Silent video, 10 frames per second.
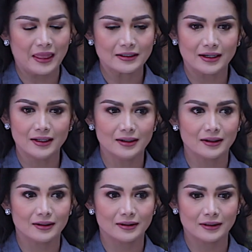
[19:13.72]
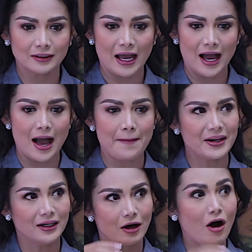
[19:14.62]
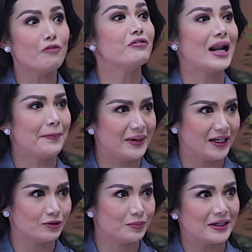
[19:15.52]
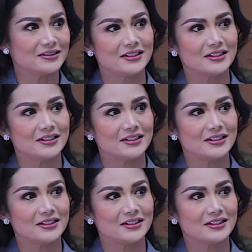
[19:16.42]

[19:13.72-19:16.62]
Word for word: Jadi nggak apa nggak overlapping itu pak. Okay.